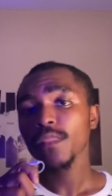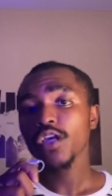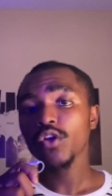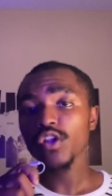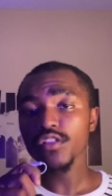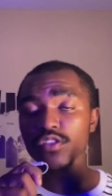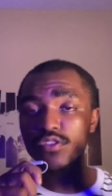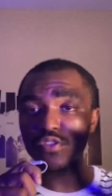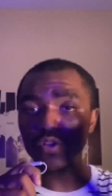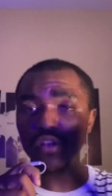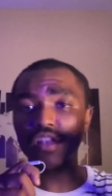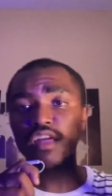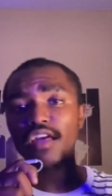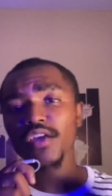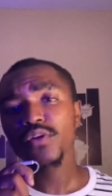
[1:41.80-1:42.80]
ولا تنسون
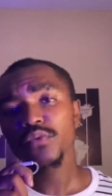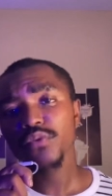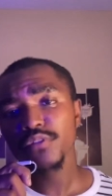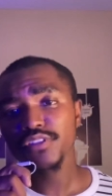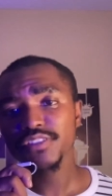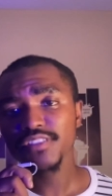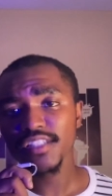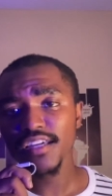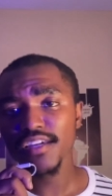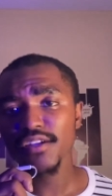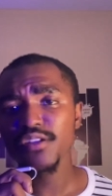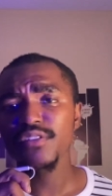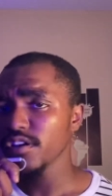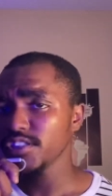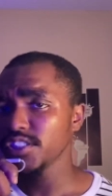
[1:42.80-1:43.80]
اللايك والاشتراك
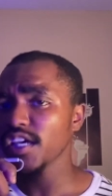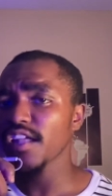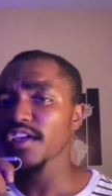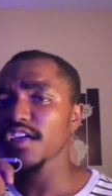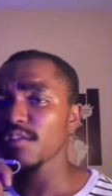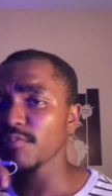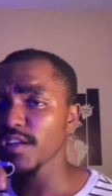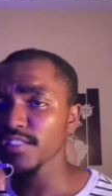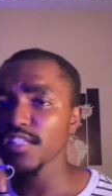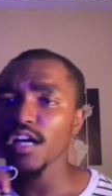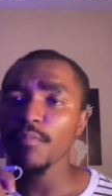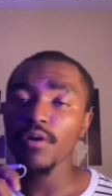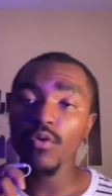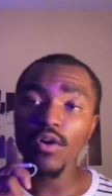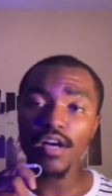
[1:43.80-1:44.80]
شارك المقطع
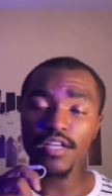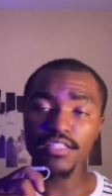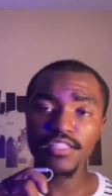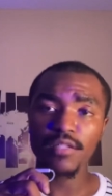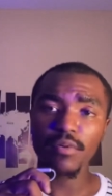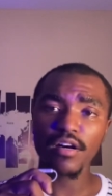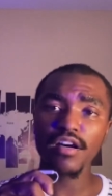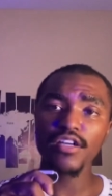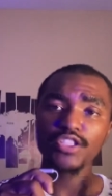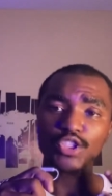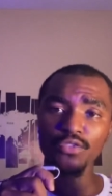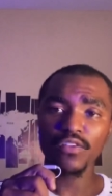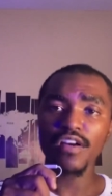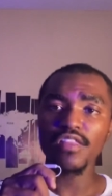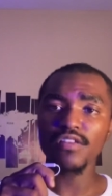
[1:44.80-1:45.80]
مع واحد تبغاه
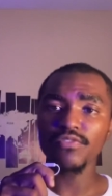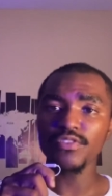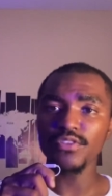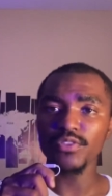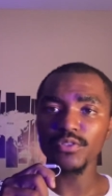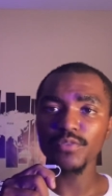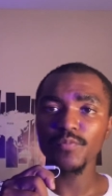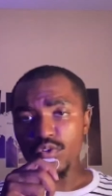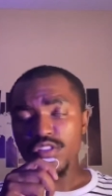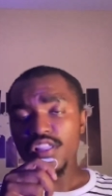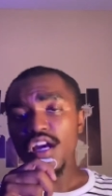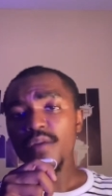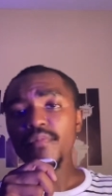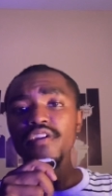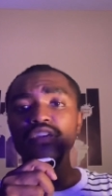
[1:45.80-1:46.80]
يشوف هذا الفيديو
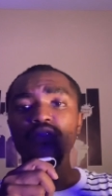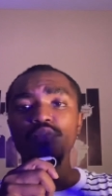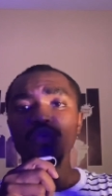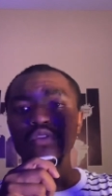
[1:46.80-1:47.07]
وسنابي